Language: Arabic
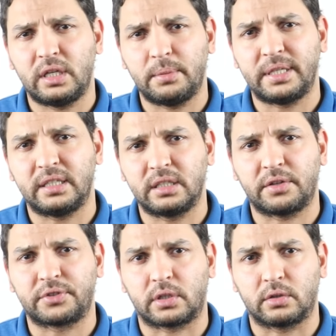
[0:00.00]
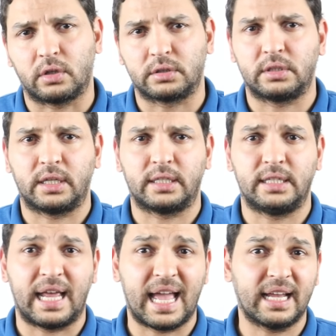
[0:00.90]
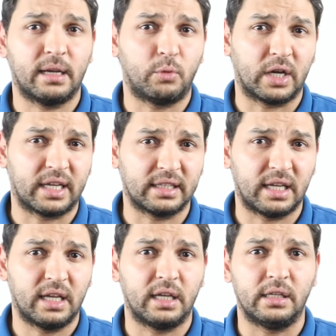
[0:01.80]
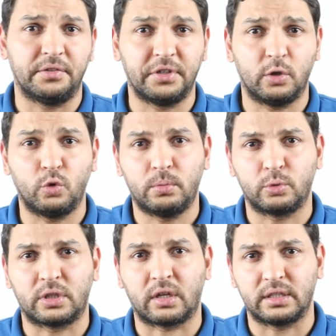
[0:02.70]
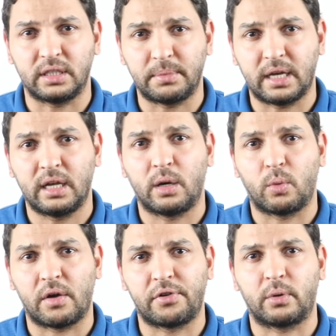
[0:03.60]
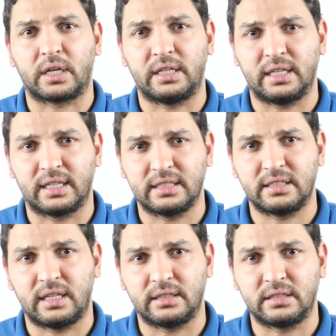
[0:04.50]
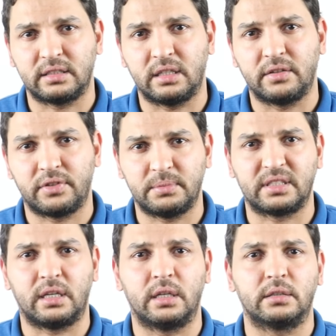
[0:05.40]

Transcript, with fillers: كل اللي بين ايدينا افتراضات لكن الحاجة المؤكدة ان في علوم متقدمة واقفة ورا الاعجاز الهندسي في المسلسل